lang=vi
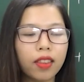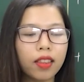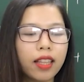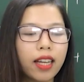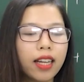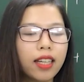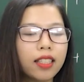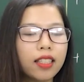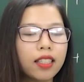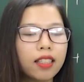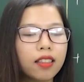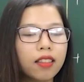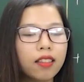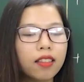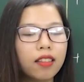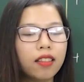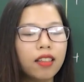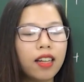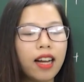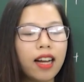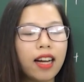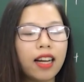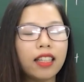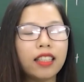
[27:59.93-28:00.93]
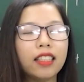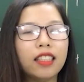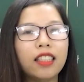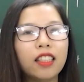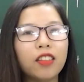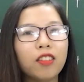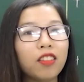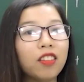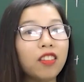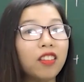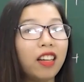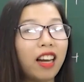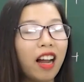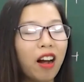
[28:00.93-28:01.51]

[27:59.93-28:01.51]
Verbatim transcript: tên chữ là Triệu Tử